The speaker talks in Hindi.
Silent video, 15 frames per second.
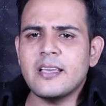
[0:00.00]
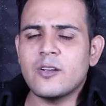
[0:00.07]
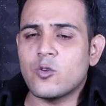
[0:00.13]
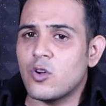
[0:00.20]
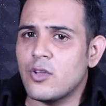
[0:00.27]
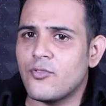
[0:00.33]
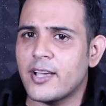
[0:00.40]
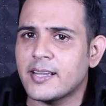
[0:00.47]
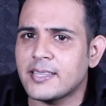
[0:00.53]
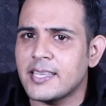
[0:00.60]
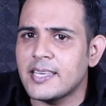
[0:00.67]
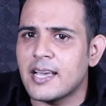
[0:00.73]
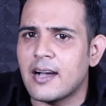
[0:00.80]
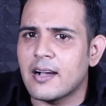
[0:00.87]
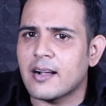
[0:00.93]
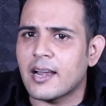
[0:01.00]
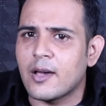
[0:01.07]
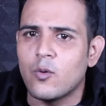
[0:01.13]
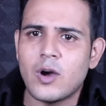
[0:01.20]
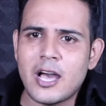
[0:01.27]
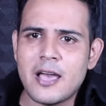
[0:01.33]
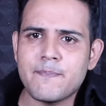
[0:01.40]
कोई व्यक्ति यहाँ खड़ा
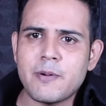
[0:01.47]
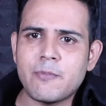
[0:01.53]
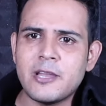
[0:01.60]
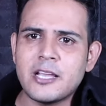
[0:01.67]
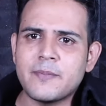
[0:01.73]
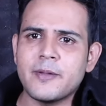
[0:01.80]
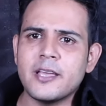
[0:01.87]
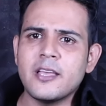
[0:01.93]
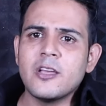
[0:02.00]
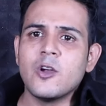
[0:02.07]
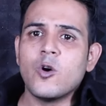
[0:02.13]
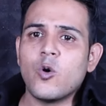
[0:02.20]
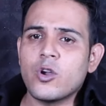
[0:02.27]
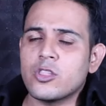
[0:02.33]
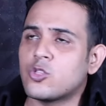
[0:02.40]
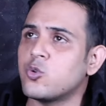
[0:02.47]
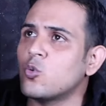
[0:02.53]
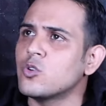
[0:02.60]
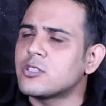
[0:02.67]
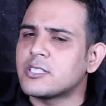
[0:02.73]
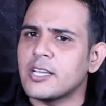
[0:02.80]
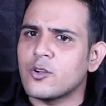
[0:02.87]
हुआ है पब्लिक में और
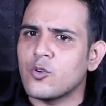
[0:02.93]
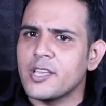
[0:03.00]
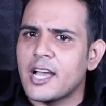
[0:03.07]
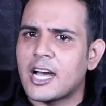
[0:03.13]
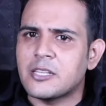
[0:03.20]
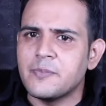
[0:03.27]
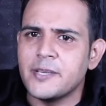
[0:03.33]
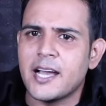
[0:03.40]
दूर से कोई आदमी